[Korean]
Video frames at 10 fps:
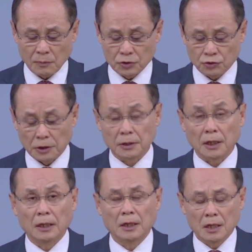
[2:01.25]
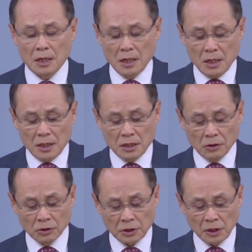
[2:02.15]
수 있다.
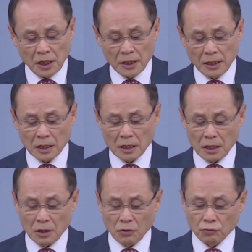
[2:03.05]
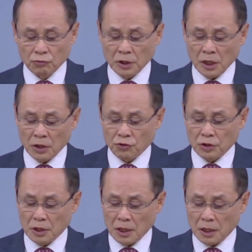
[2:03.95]
이것의 하나가 우리의
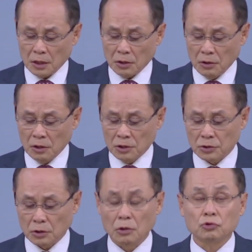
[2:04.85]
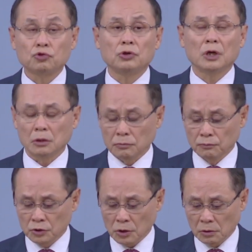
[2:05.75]
귀가 열려서 주의
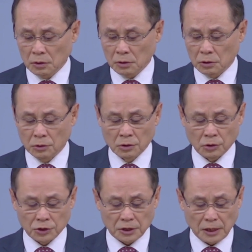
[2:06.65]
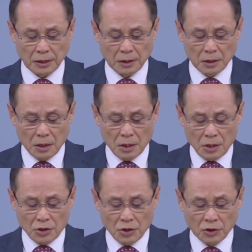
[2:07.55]
음성을 듣는 것이다.
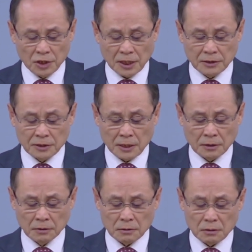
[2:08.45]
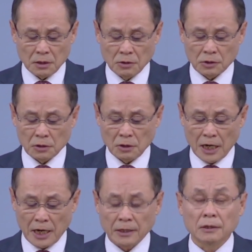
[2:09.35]
영이 산 자는 이것을
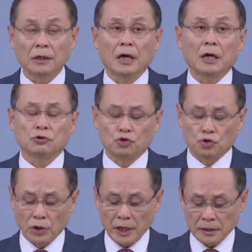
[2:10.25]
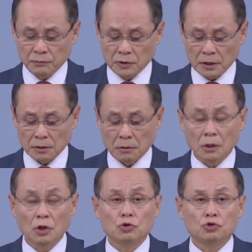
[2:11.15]
아는데 주의 임재는
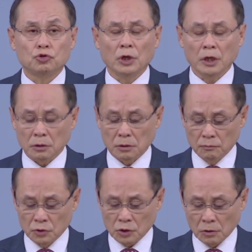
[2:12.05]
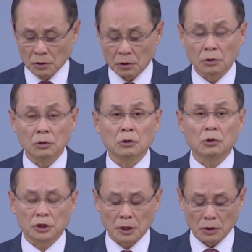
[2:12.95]
주의 음성을 듣는
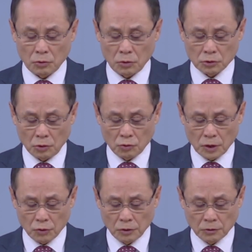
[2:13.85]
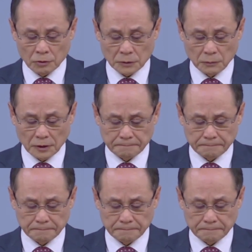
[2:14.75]
것이라고 설교하고 있는 것입니다.